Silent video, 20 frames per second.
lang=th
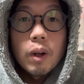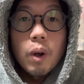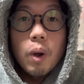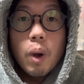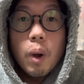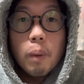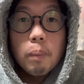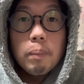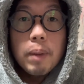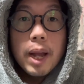อ
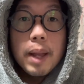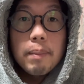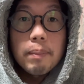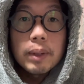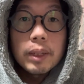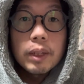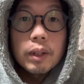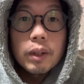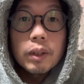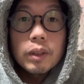อกไปมัน
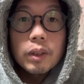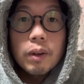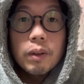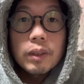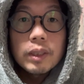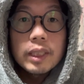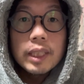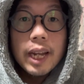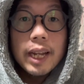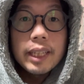ก็ต้อง
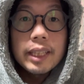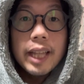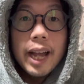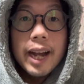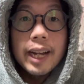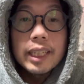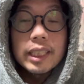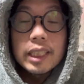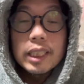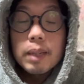ใช้ตัง
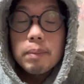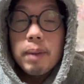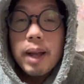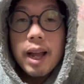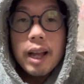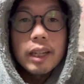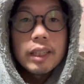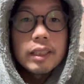ค์ใช่ปะ